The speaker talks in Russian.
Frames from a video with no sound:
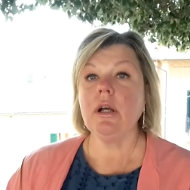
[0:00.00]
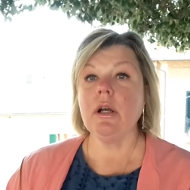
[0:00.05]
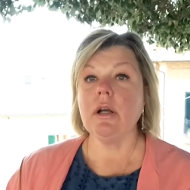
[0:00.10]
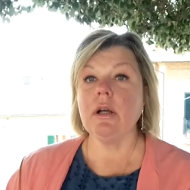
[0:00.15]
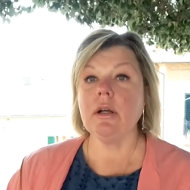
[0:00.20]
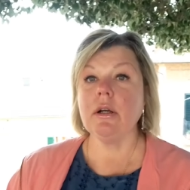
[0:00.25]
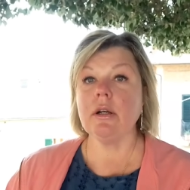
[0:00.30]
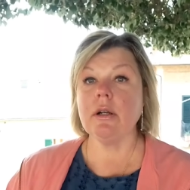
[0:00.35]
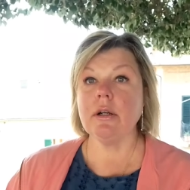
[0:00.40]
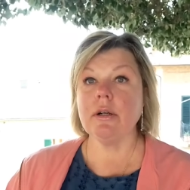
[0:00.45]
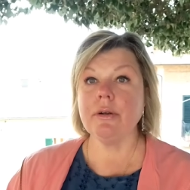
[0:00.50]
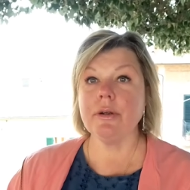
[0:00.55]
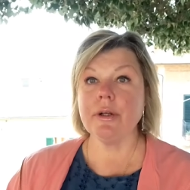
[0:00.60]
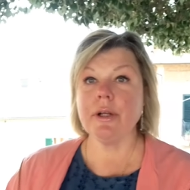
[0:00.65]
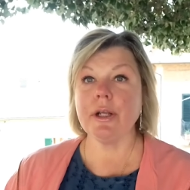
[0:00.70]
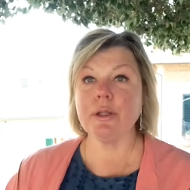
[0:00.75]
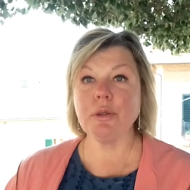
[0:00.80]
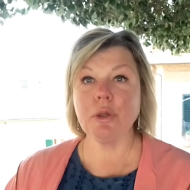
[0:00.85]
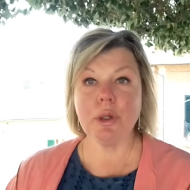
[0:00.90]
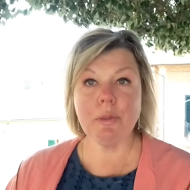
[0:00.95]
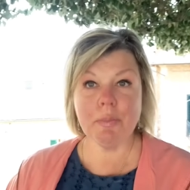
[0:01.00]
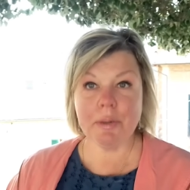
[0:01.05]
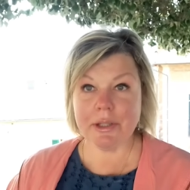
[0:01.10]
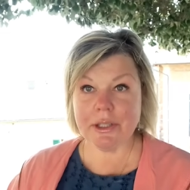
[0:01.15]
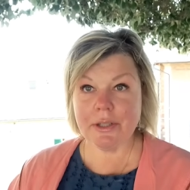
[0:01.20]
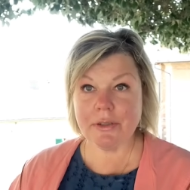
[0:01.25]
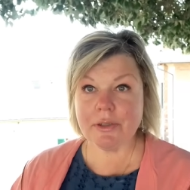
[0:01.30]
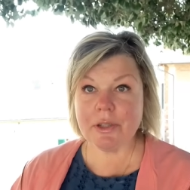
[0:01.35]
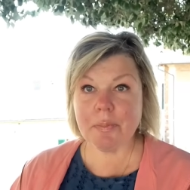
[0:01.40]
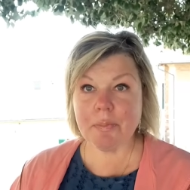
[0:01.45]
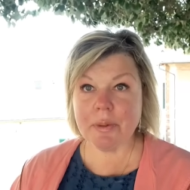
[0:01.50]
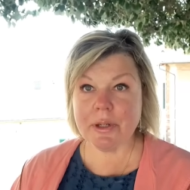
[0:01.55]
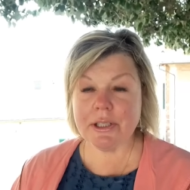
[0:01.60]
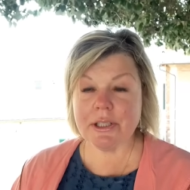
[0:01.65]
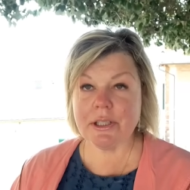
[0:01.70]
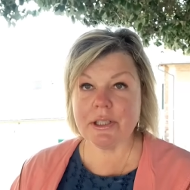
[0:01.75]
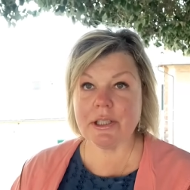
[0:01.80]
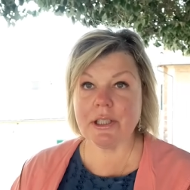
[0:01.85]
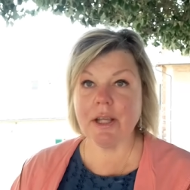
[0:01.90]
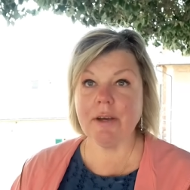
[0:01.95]
э, которые
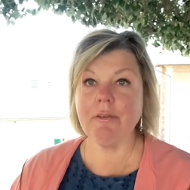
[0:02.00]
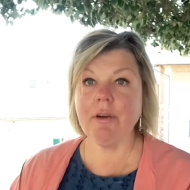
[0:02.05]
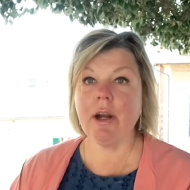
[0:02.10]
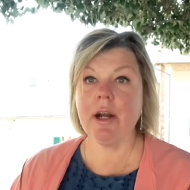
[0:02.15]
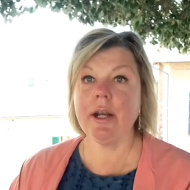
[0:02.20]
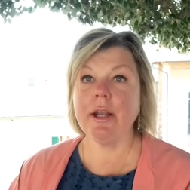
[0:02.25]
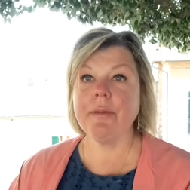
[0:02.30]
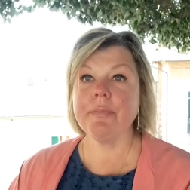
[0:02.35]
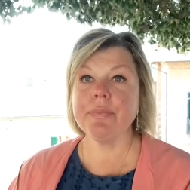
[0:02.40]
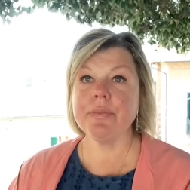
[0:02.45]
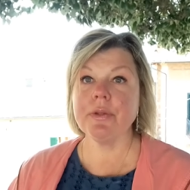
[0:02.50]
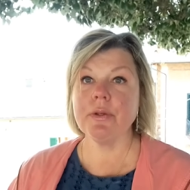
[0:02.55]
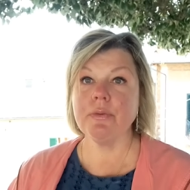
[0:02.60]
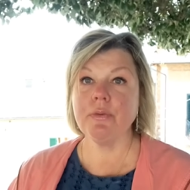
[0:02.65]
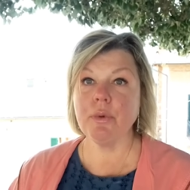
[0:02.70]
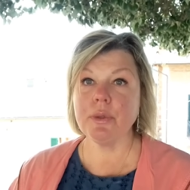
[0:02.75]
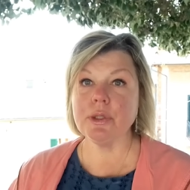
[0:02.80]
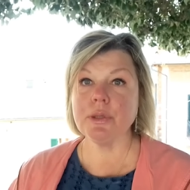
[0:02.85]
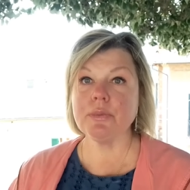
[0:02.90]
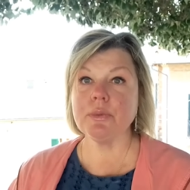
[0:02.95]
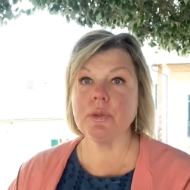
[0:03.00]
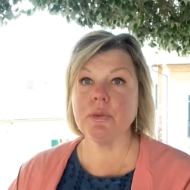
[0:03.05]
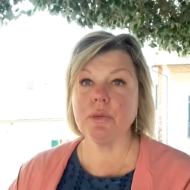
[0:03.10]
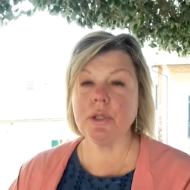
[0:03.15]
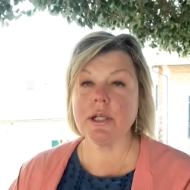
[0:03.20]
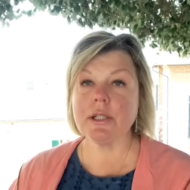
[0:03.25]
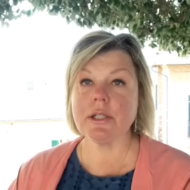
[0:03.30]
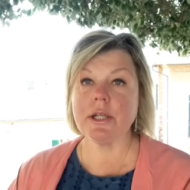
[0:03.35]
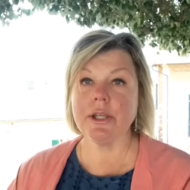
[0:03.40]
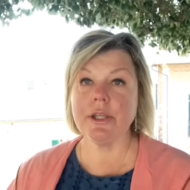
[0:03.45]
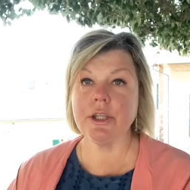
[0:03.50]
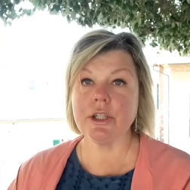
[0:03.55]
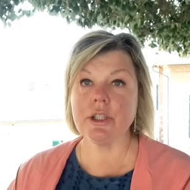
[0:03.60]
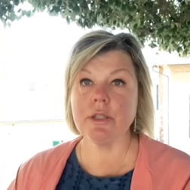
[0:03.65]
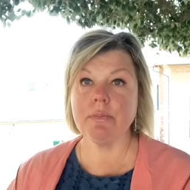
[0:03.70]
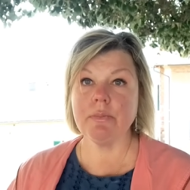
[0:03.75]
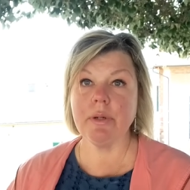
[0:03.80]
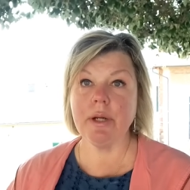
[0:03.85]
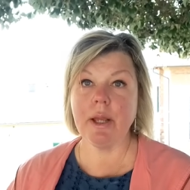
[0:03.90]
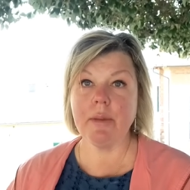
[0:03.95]
протестовали, в общем-то, у нас,
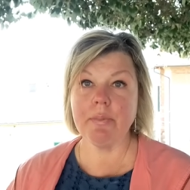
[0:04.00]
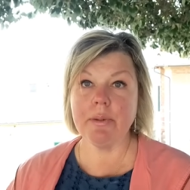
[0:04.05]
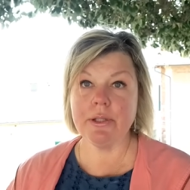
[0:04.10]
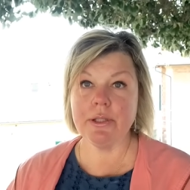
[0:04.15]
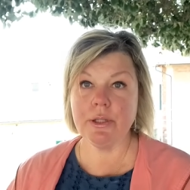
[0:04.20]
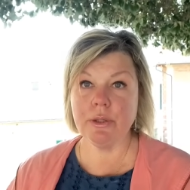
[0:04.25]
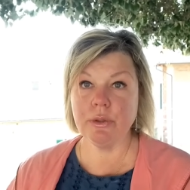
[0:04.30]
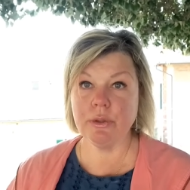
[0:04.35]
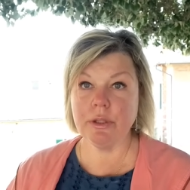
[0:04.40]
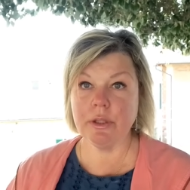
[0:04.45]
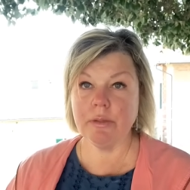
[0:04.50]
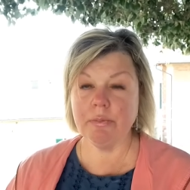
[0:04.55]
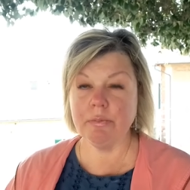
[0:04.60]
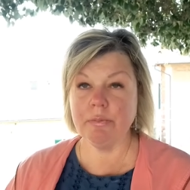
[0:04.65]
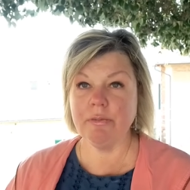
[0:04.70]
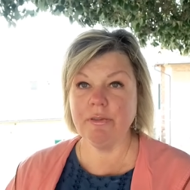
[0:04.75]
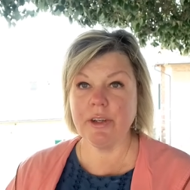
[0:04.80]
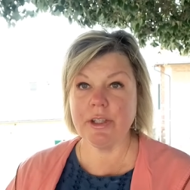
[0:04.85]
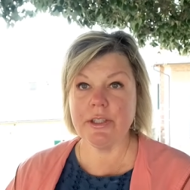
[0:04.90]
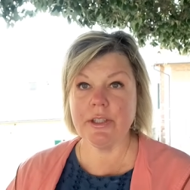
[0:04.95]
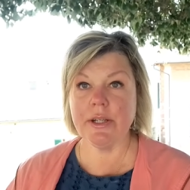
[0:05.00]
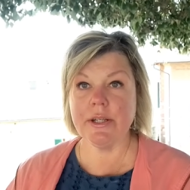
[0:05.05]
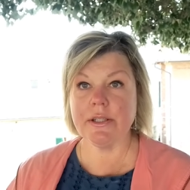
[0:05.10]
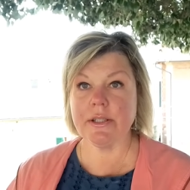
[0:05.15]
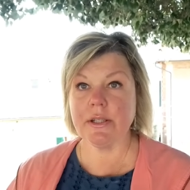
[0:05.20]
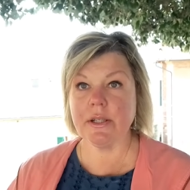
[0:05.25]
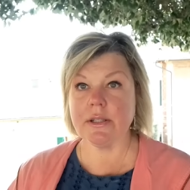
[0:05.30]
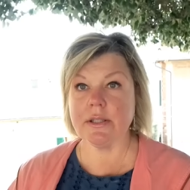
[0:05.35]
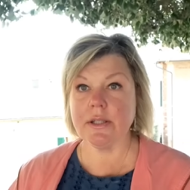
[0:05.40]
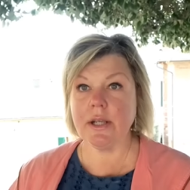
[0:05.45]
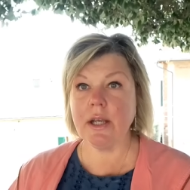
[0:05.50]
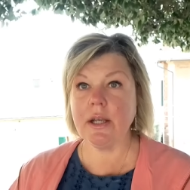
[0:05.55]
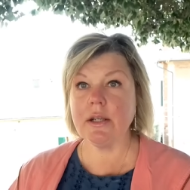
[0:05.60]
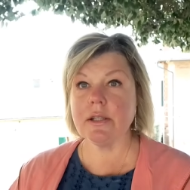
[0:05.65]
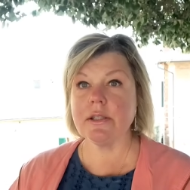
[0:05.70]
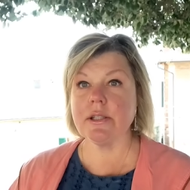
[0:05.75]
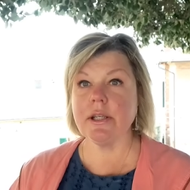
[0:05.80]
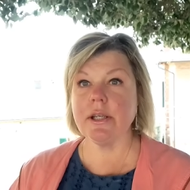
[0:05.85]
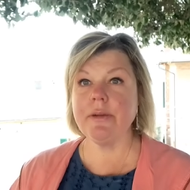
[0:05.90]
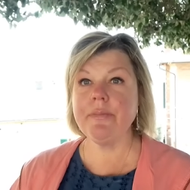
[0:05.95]
конечно, были определенные, вводились
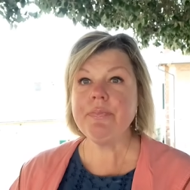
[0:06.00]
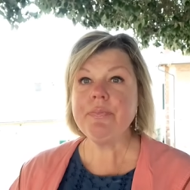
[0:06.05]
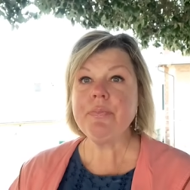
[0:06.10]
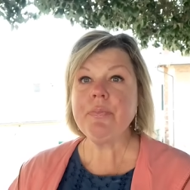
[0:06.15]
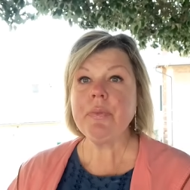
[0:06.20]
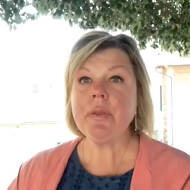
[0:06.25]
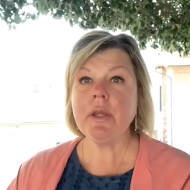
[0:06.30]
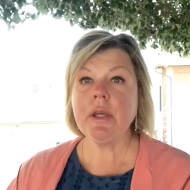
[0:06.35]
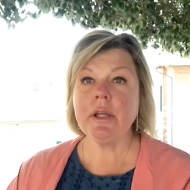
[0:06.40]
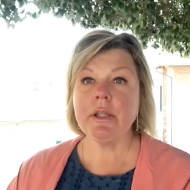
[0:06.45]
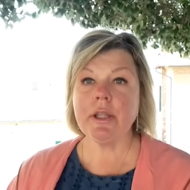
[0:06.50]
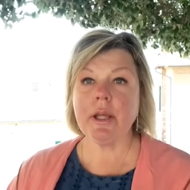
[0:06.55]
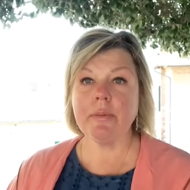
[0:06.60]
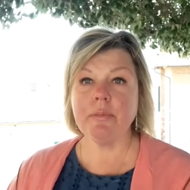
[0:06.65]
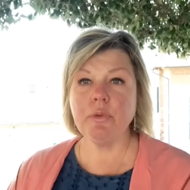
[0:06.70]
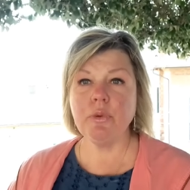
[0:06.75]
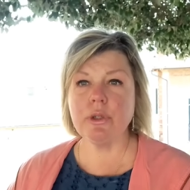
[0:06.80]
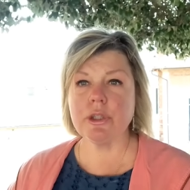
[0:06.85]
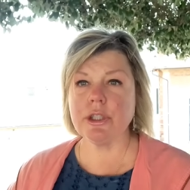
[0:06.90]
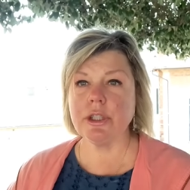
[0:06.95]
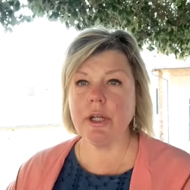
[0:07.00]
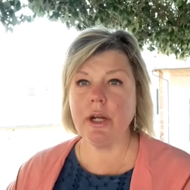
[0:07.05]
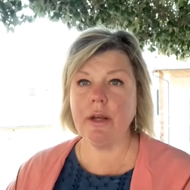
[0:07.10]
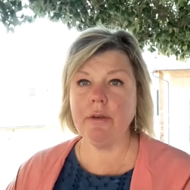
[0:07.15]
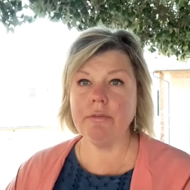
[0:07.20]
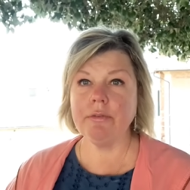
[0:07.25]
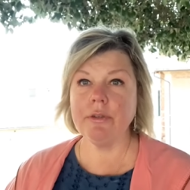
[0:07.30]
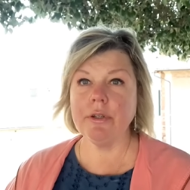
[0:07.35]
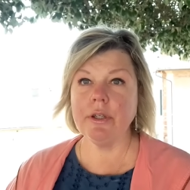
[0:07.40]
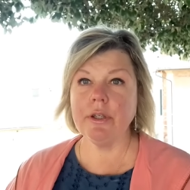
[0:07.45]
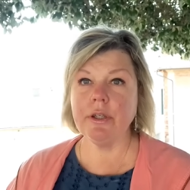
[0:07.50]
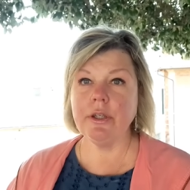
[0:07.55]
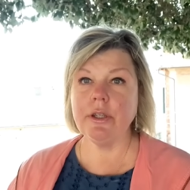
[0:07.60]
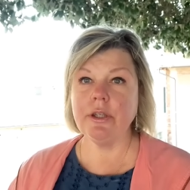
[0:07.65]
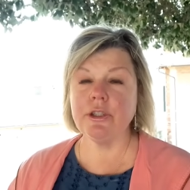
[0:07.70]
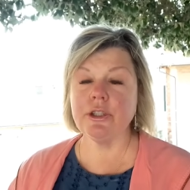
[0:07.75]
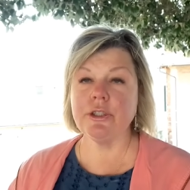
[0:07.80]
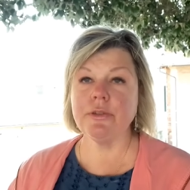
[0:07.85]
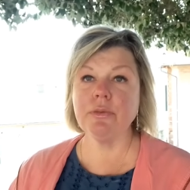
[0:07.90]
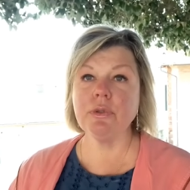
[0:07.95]
санкции, там, ну и штрафы,
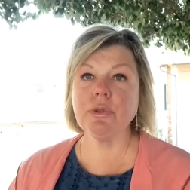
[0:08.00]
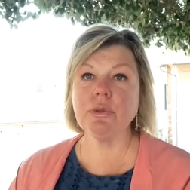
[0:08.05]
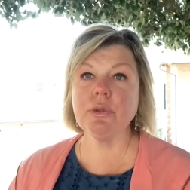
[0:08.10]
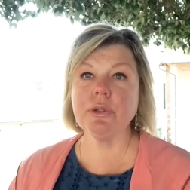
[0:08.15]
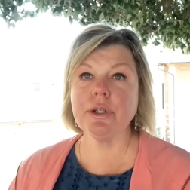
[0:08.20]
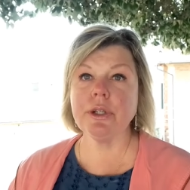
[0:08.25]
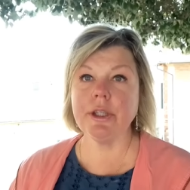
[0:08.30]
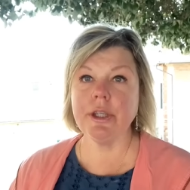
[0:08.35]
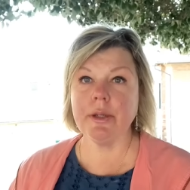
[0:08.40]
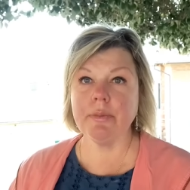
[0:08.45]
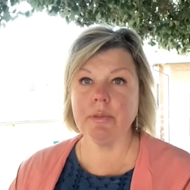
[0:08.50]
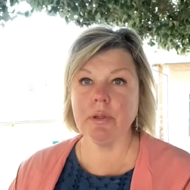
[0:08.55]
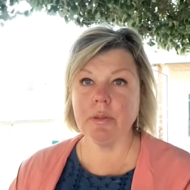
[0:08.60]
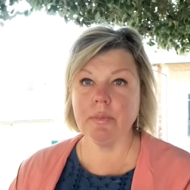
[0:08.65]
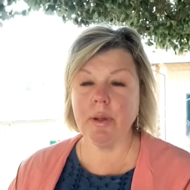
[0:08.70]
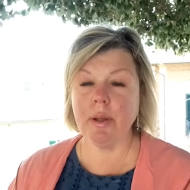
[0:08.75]
и чего только не было.